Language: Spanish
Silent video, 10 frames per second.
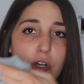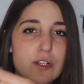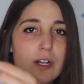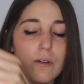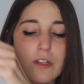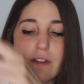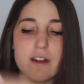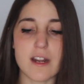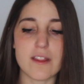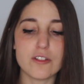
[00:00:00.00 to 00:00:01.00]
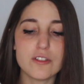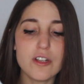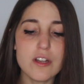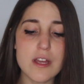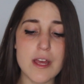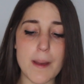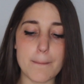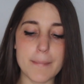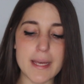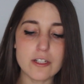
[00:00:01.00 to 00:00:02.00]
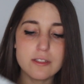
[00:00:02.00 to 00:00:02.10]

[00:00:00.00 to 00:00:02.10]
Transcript: con el cuello de redondo, pero